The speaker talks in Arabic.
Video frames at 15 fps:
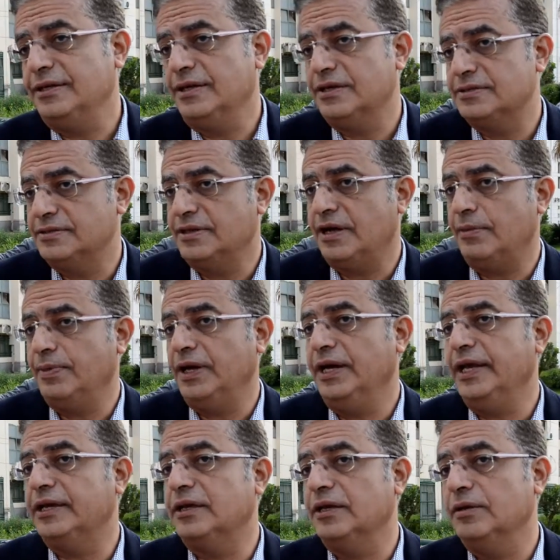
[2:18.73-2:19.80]
انها صعبه
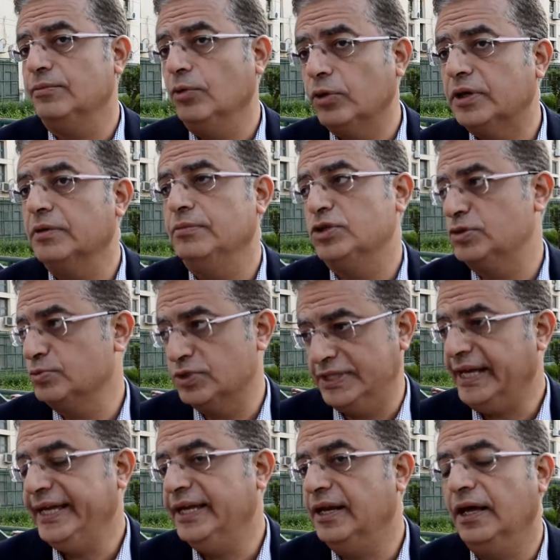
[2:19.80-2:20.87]
لكن ممكن مش
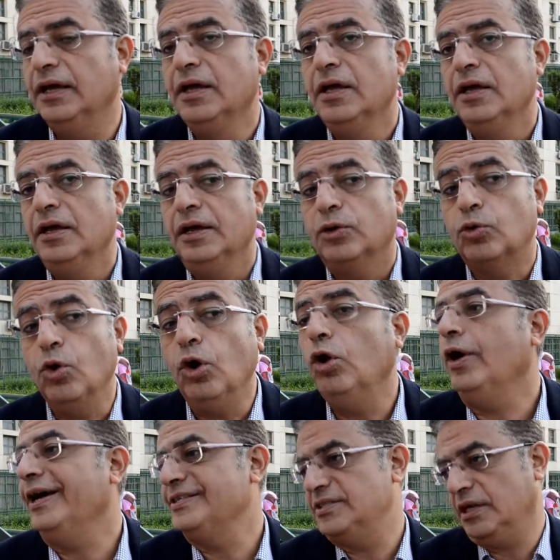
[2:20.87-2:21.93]
مستحيله كله
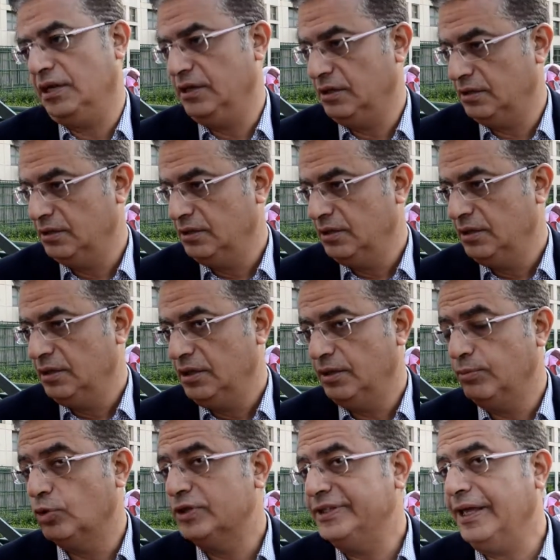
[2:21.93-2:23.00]
عايز تاهيل
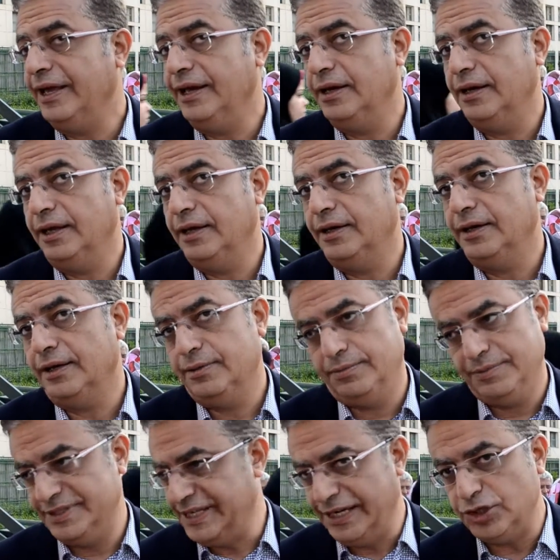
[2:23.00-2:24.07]
المكت... ال... ال...
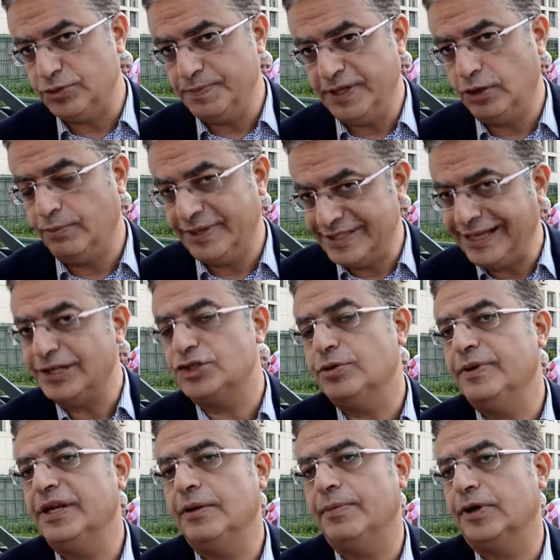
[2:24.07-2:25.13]
ما يزعلش مني وما يزعلش
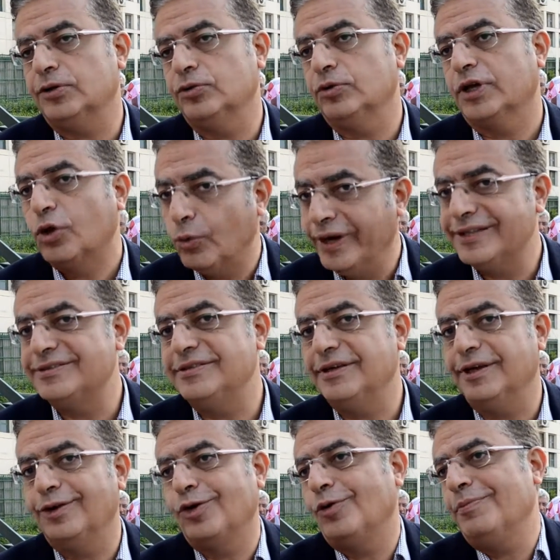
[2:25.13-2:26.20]
مني برضو اخواتي
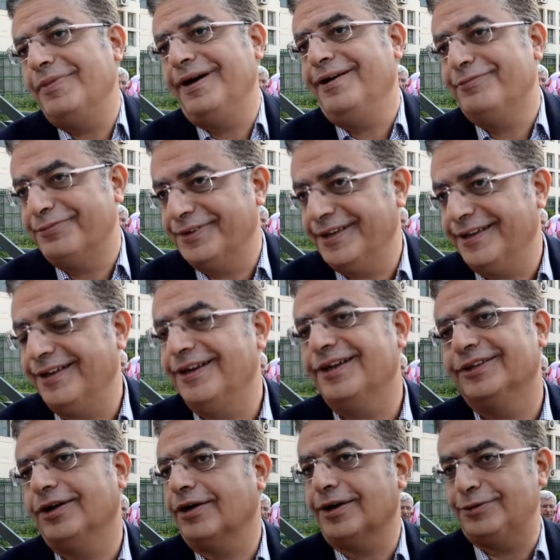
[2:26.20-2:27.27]
اللي هم في
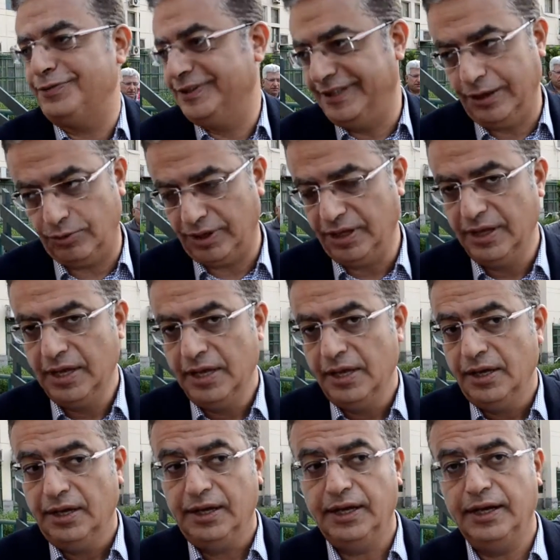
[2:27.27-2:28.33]
الادارات في الدوله
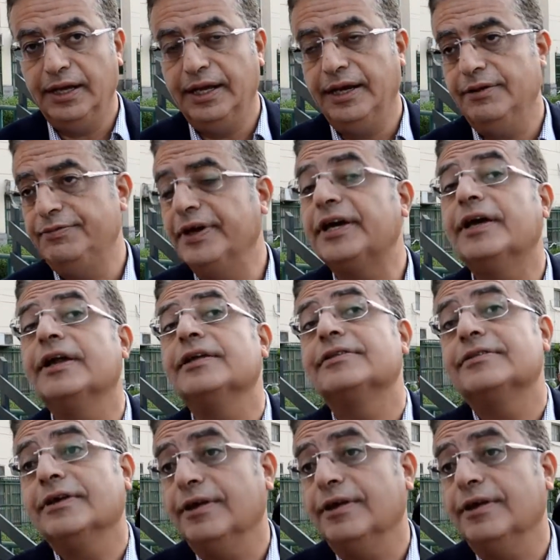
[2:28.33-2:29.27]
الفكره